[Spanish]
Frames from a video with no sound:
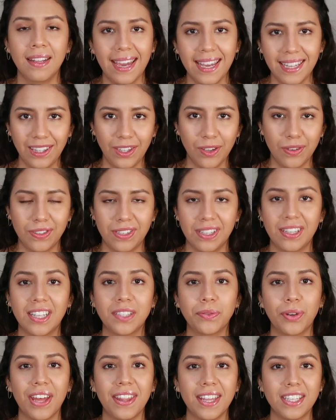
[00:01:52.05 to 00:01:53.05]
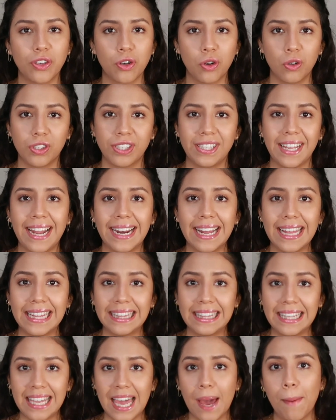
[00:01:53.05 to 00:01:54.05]
Entonces les voy a
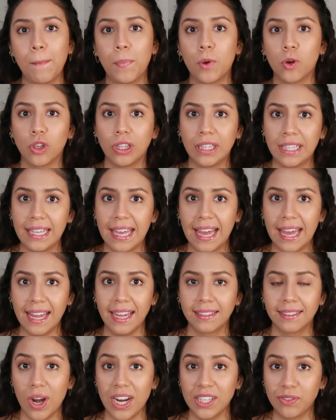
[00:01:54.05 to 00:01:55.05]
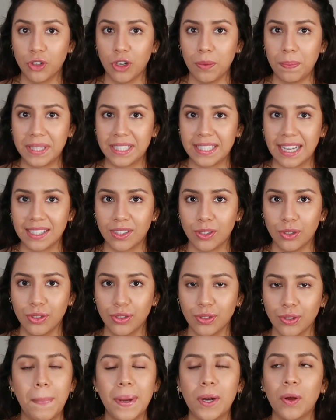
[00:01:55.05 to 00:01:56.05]
desglosar día por día cuáles fueron mis
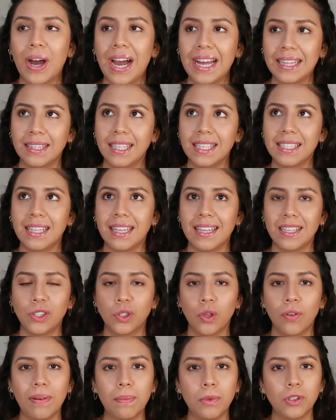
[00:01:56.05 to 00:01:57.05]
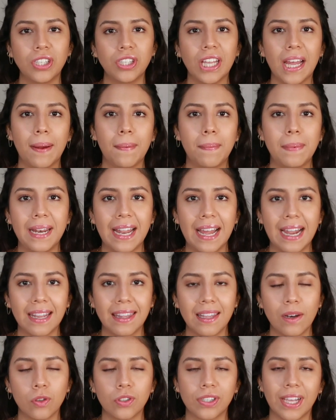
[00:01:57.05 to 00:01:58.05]
gastos, pero antes de eso vamos a hablar
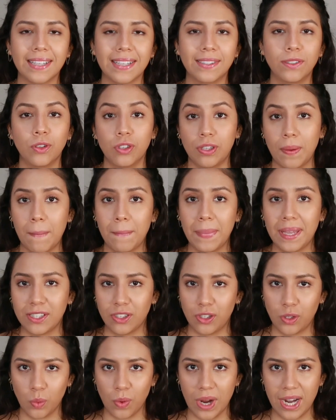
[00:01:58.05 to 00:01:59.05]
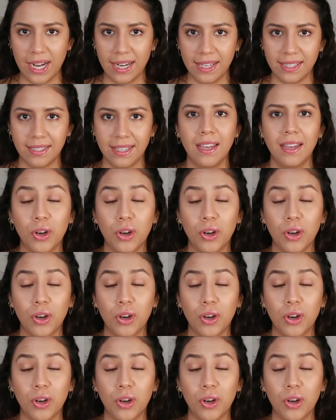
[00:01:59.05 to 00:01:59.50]
de los gastos mensuales,